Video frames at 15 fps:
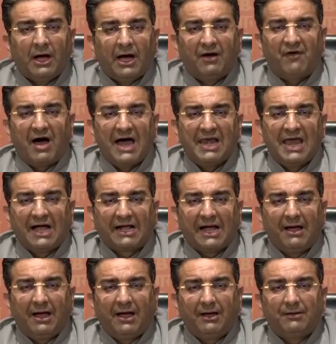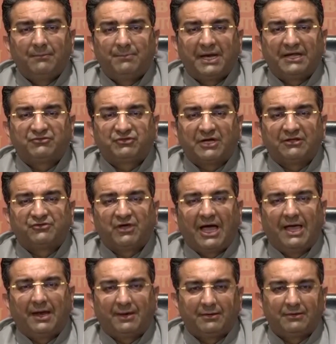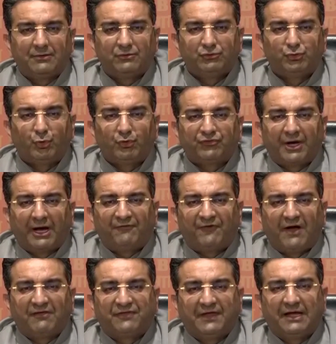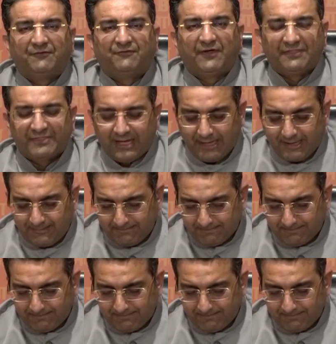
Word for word: हवाला का भ्रष्टाचार दूसरा फांसी का फंदा